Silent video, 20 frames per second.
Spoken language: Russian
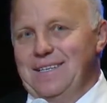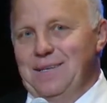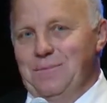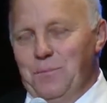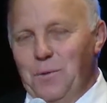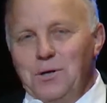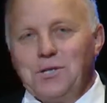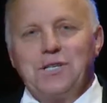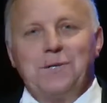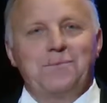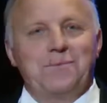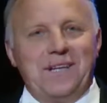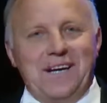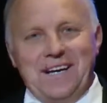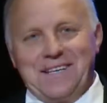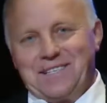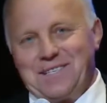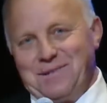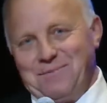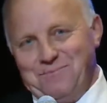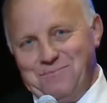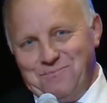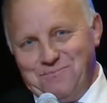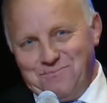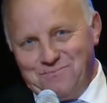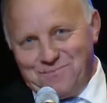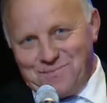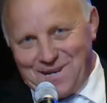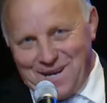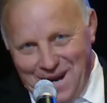и можем на этом
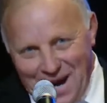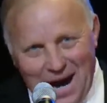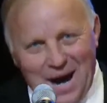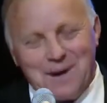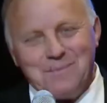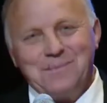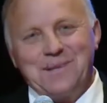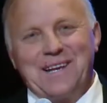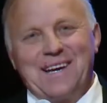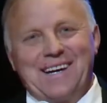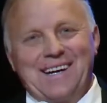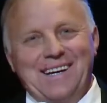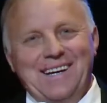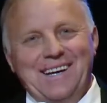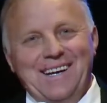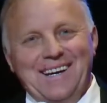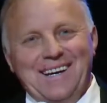камня,